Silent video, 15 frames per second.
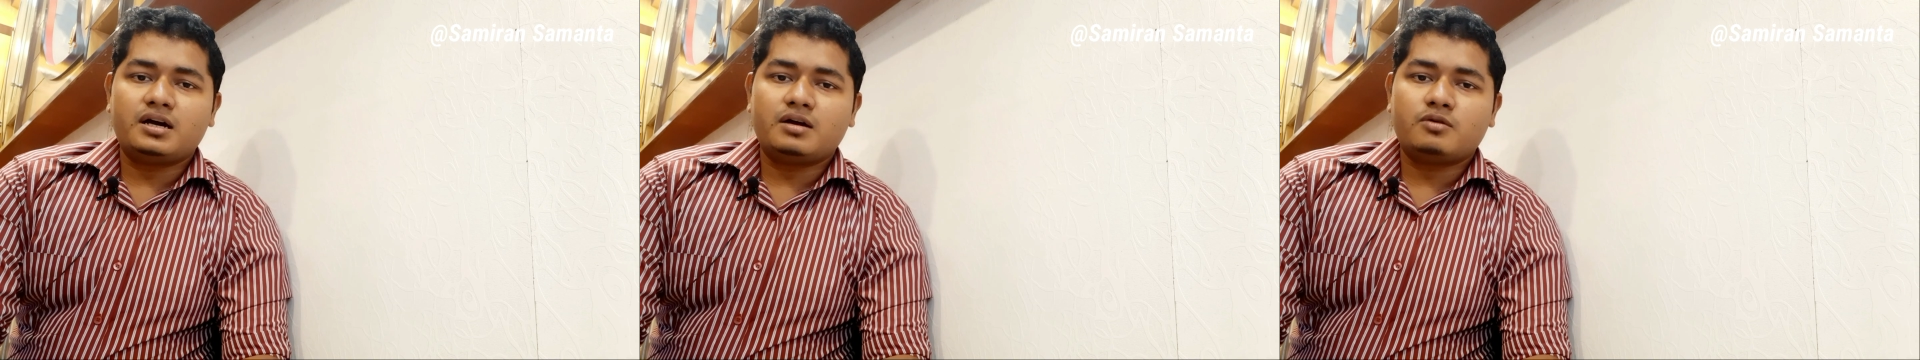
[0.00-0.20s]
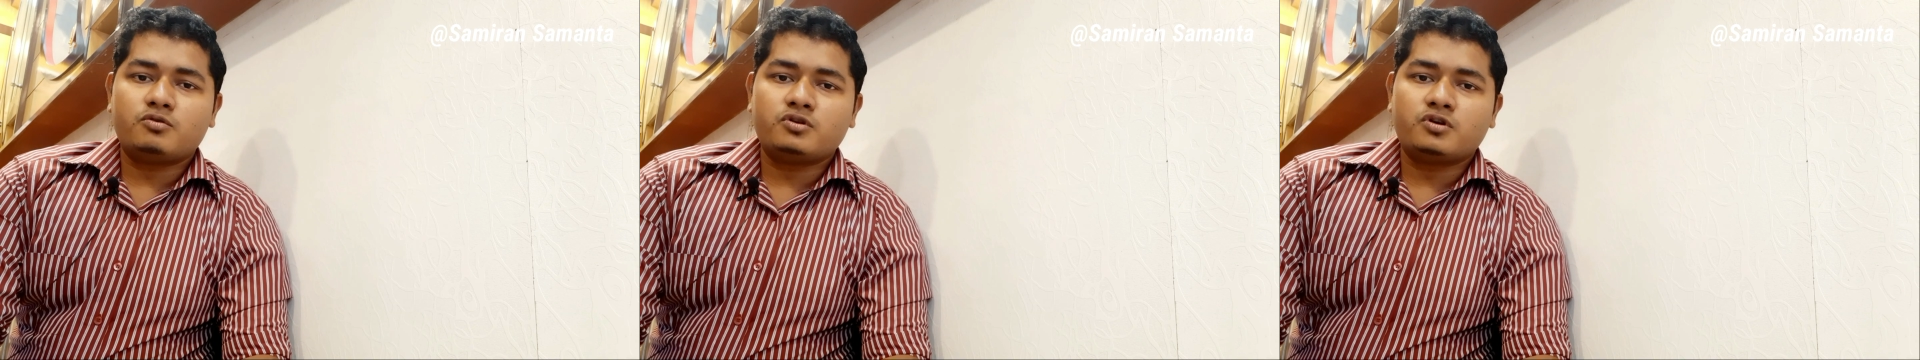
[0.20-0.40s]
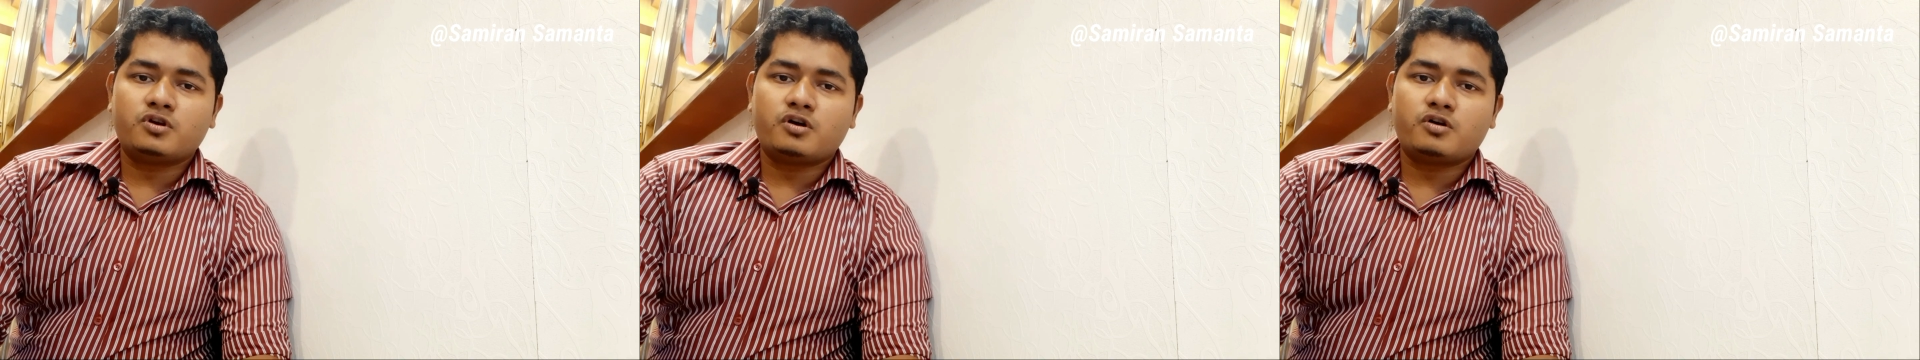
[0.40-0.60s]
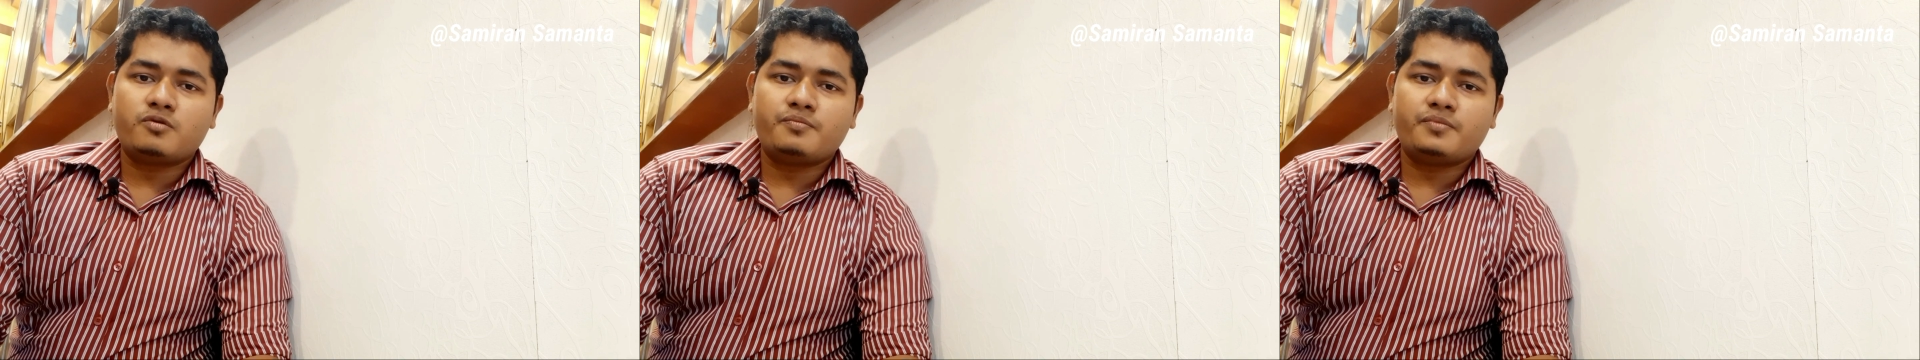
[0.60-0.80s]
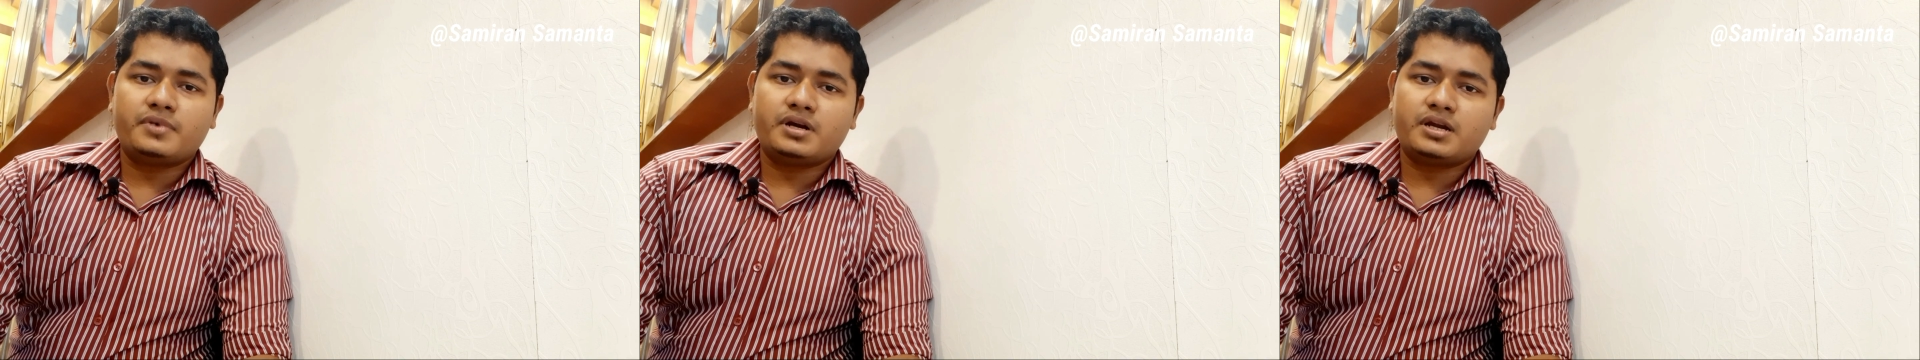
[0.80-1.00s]
কোনো রকম
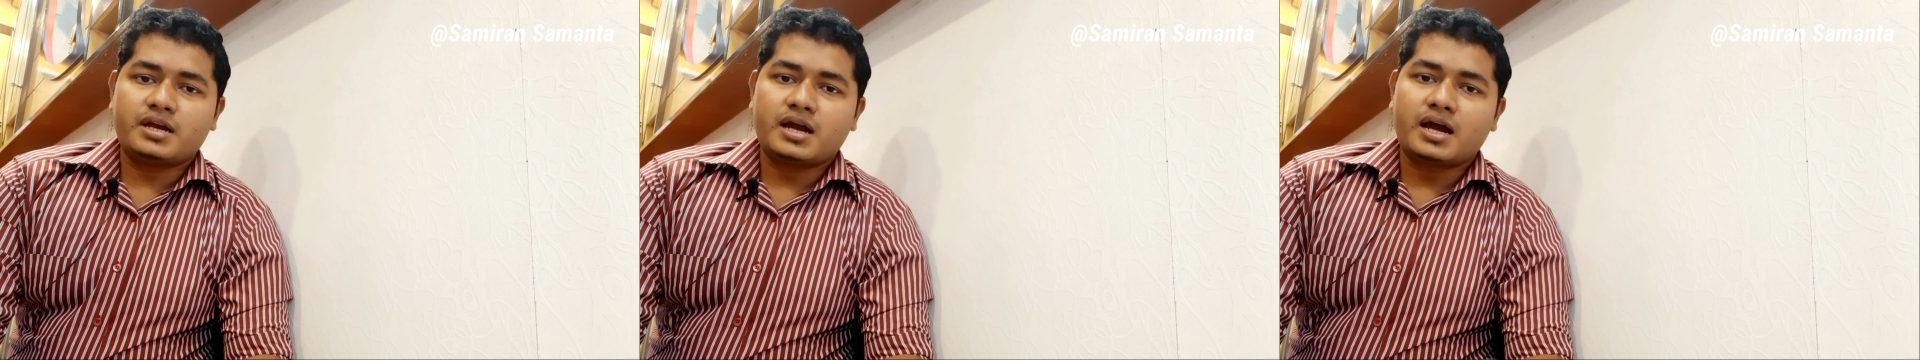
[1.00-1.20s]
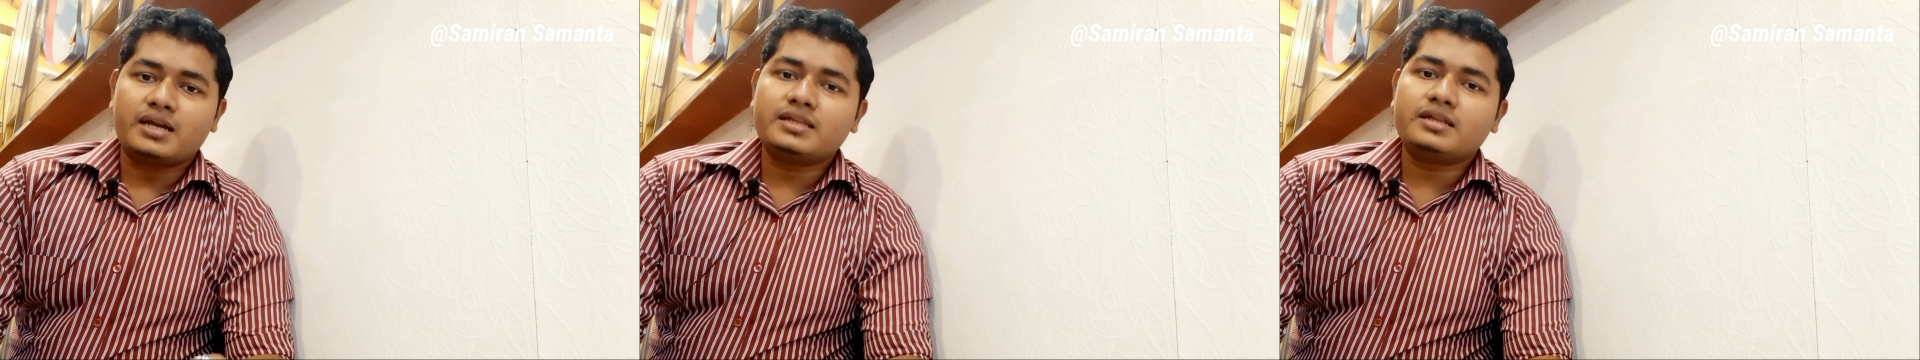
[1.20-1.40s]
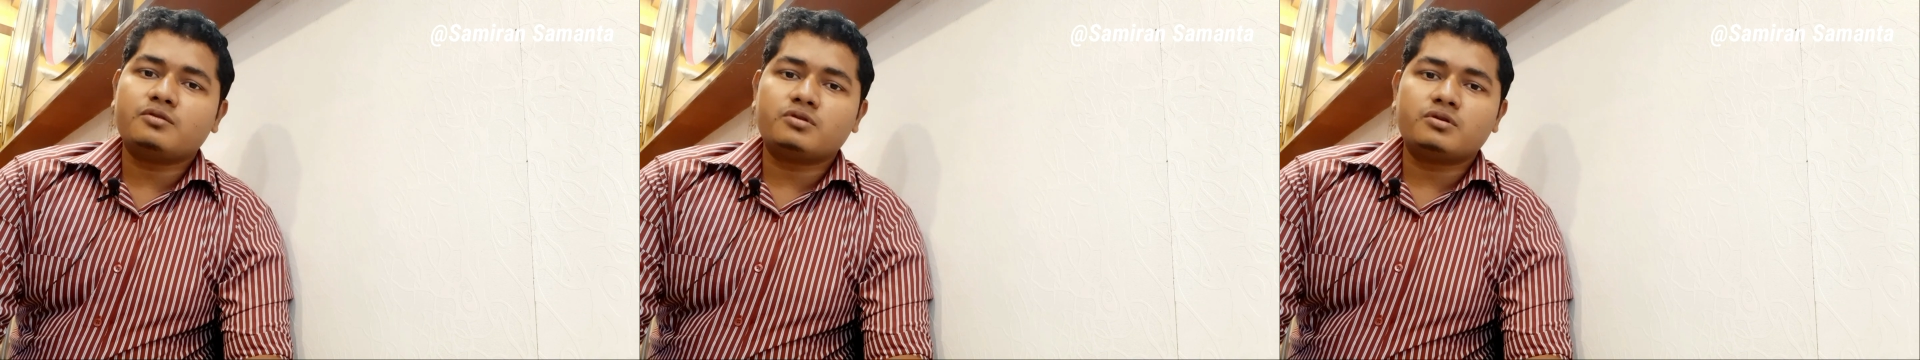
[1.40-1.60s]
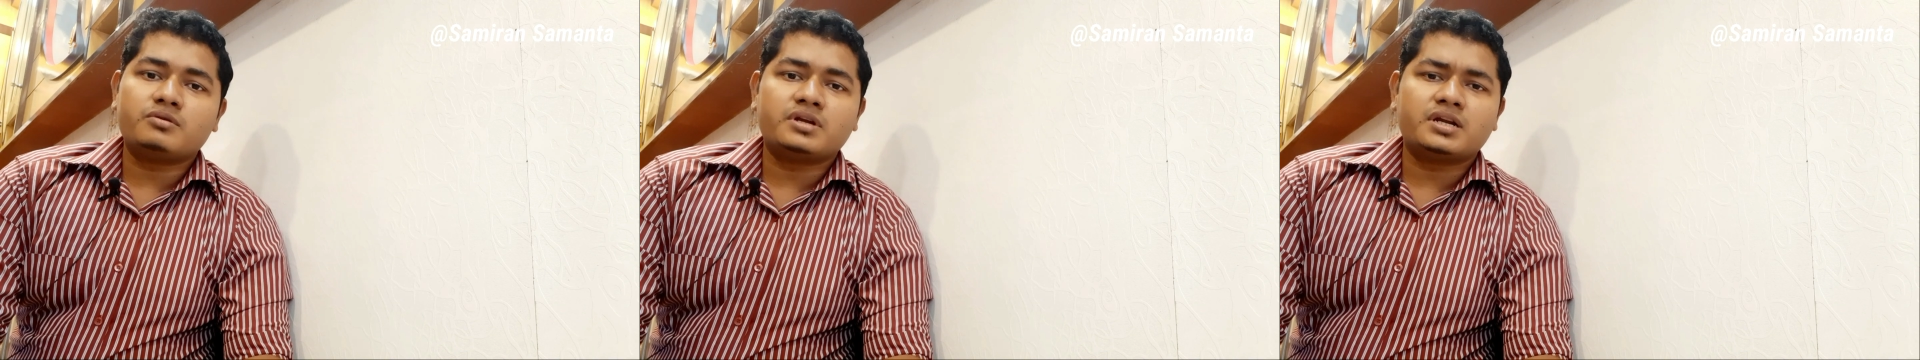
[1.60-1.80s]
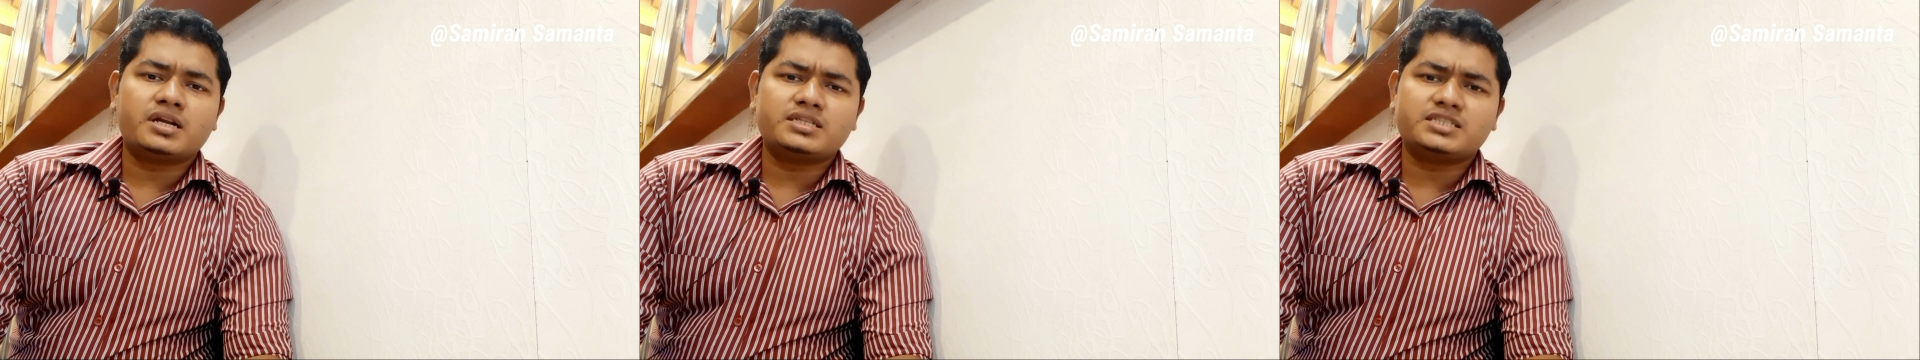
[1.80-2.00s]
মানে আলাদা করে
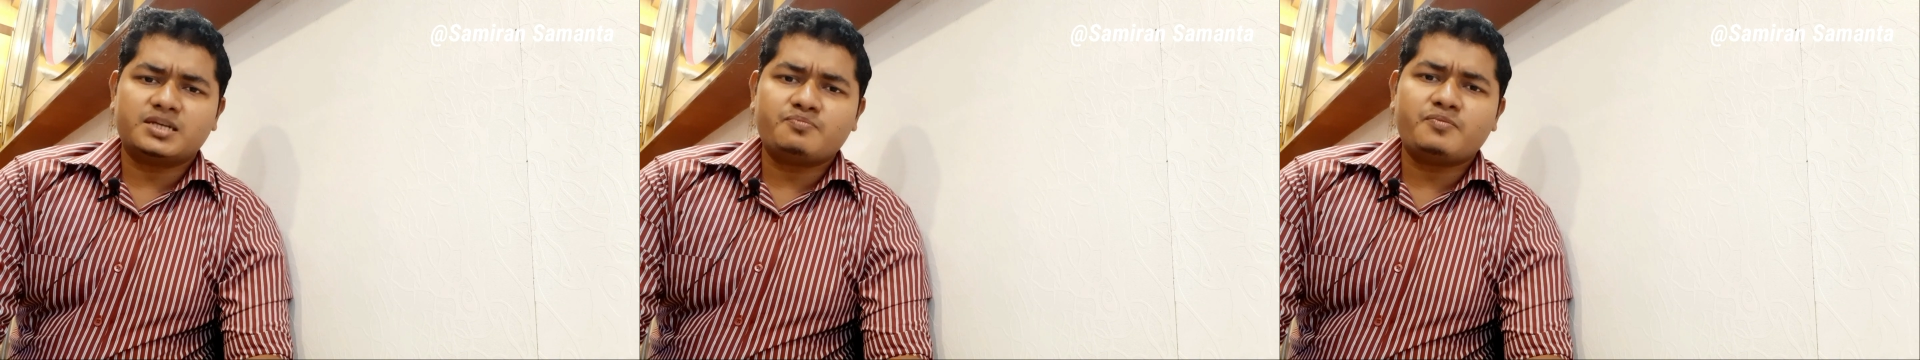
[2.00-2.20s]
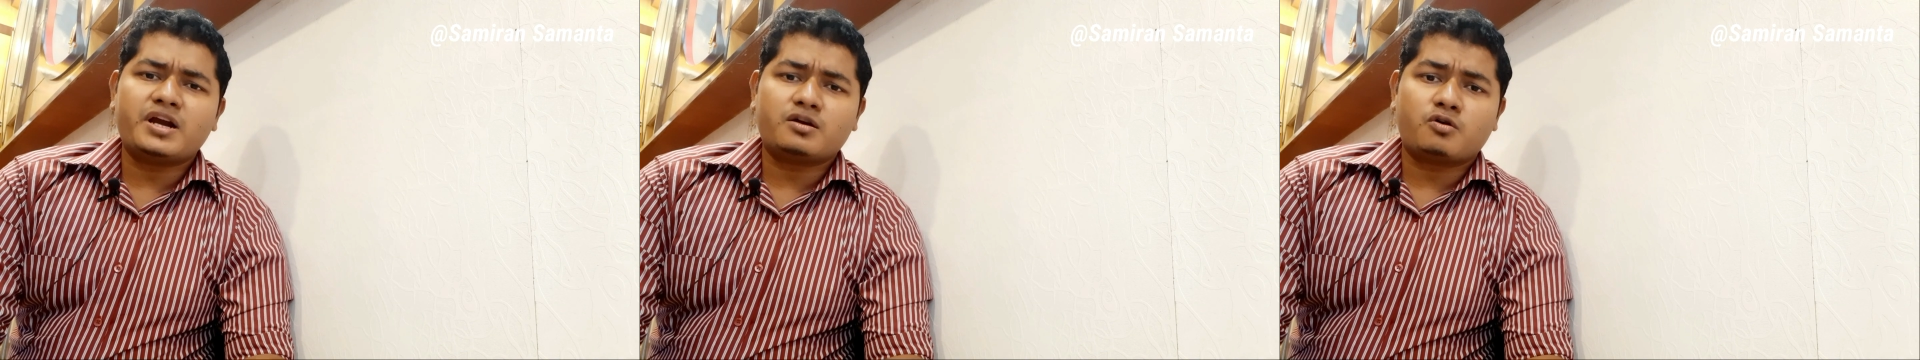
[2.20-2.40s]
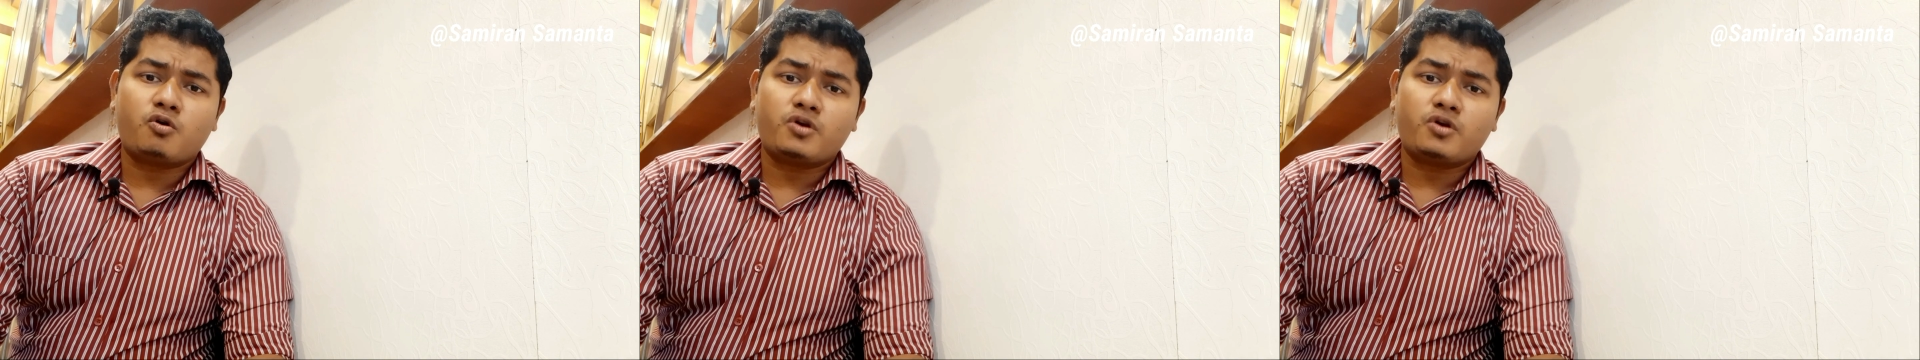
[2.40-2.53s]
ওনারা চেম্বার